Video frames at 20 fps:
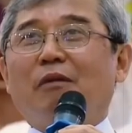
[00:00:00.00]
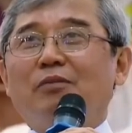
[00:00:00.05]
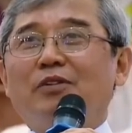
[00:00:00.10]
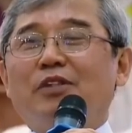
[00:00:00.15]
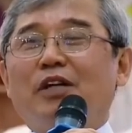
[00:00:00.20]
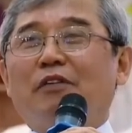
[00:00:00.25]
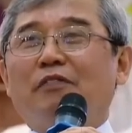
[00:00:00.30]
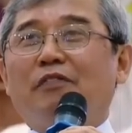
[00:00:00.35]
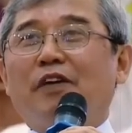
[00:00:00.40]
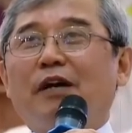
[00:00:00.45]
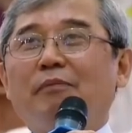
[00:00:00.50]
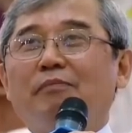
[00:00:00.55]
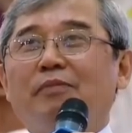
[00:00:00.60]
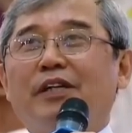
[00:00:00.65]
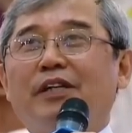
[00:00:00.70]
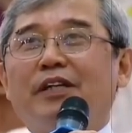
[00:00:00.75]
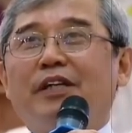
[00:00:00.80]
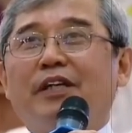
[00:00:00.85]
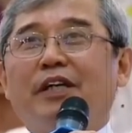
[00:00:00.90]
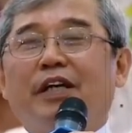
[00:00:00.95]
không cho
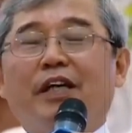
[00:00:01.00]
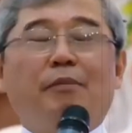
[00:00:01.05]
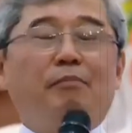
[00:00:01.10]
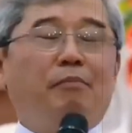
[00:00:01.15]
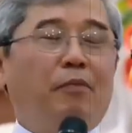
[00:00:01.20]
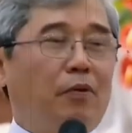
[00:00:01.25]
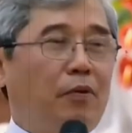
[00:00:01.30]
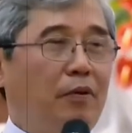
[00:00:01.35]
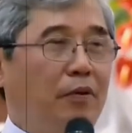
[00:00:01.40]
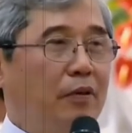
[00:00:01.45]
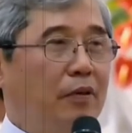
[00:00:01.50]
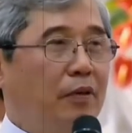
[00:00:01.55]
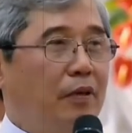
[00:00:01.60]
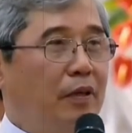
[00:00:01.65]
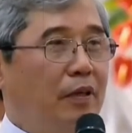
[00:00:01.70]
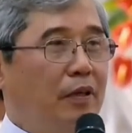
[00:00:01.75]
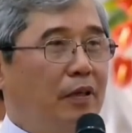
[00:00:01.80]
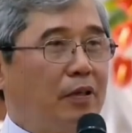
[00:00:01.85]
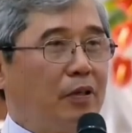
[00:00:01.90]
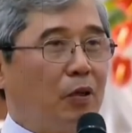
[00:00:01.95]
phép những người hiếm muộn
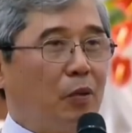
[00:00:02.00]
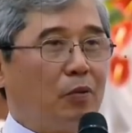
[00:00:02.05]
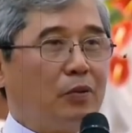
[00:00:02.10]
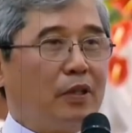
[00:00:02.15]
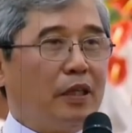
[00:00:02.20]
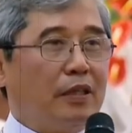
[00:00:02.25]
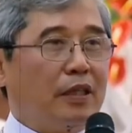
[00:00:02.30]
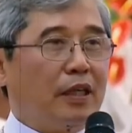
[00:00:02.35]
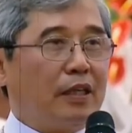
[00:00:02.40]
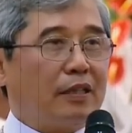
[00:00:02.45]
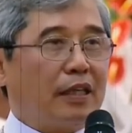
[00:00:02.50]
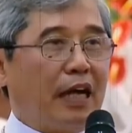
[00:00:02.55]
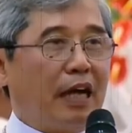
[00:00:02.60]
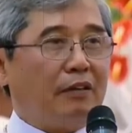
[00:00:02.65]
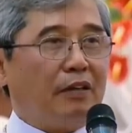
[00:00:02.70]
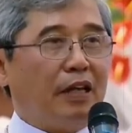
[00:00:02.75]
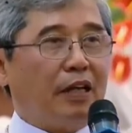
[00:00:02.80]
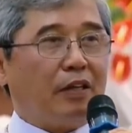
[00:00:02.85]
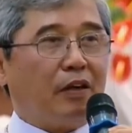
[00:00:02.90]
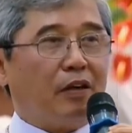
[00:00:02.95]
thụ tinh nhân
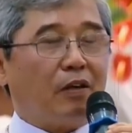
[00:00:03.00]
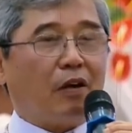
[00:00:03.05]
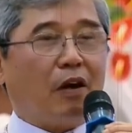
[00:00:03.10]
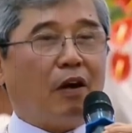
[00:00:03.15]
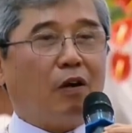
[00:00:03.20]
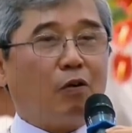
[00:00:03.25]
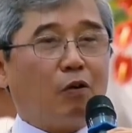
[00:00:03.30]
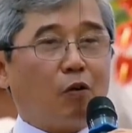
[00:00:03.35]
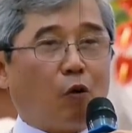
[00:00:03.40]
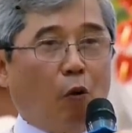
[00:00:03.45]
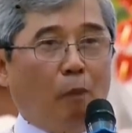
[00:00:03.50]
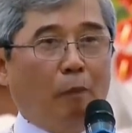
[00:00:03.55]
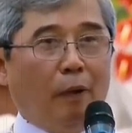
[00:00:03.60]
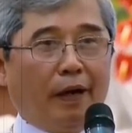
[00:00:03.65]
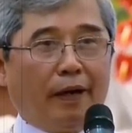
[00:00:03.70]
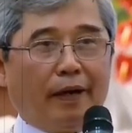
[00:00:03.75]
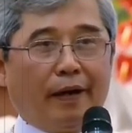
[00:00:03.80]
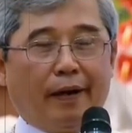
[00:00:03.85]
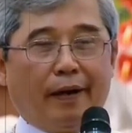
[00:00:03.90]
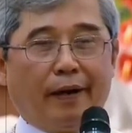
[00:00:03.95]
tạo để có con
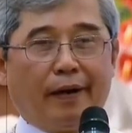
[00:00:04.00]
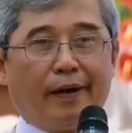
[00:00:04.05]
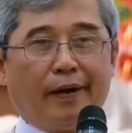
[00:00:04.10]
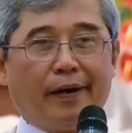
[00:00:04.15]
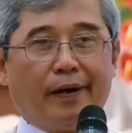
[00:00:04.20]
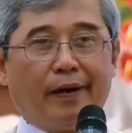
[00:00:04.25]
của mình?